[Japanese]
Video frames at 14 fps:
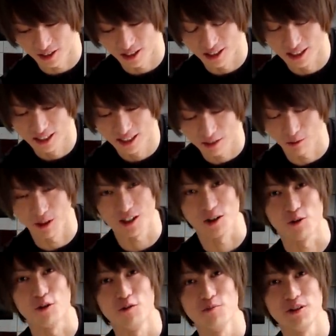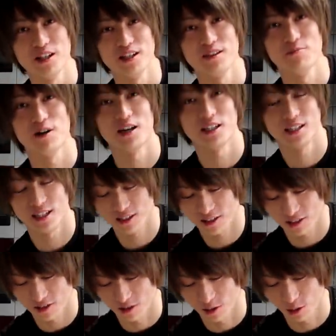ねでもなんかコンビニで巻いてあるやつ